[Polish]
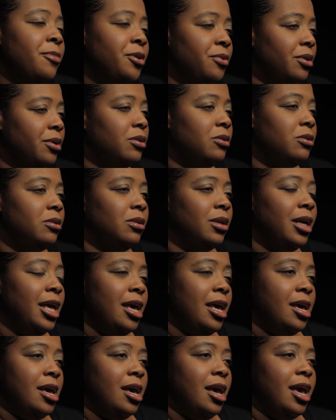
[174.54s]
na
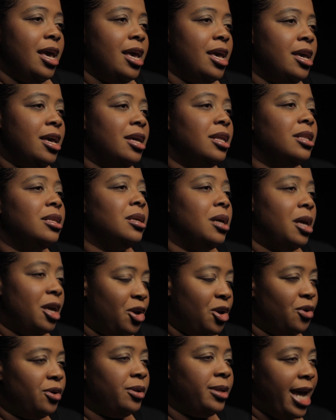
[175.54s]
dokonany przez Niego
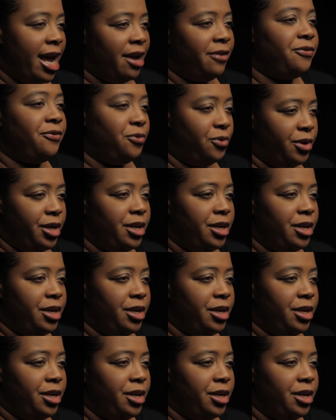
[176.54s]
cud w naszym